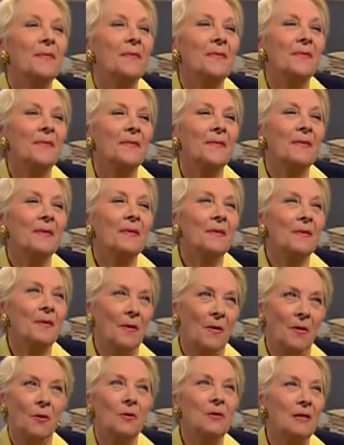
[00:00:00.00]
celui-là
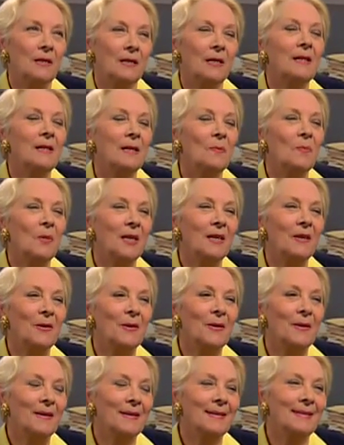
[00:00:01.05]
Oh, c'est un des
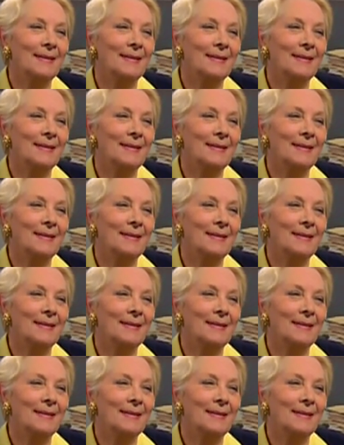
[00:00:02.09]
meilleurs.